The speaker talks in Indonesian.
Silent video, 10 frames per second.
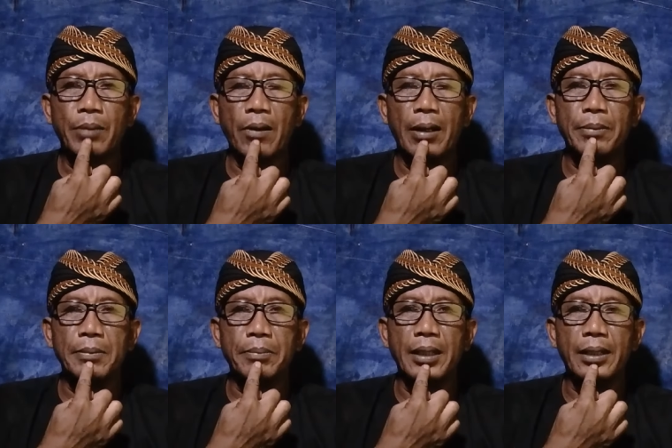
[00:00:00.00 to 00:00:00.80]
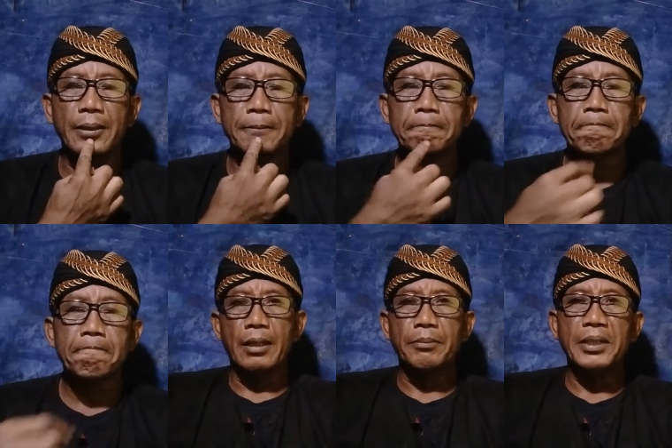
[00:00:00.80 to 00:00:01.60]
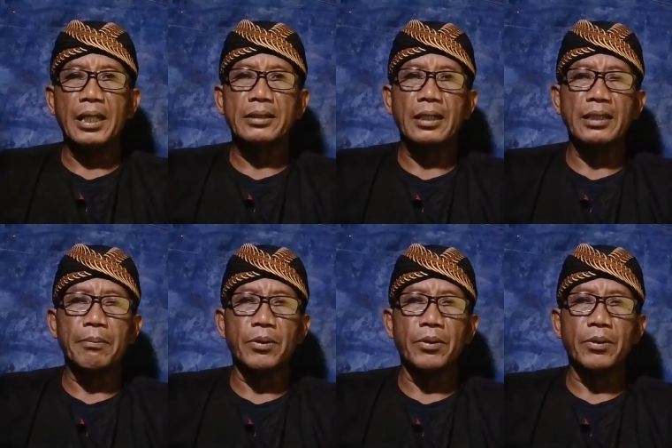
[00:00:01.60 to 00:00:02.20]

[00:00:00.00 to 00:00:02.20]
bawah bibir dan biasanya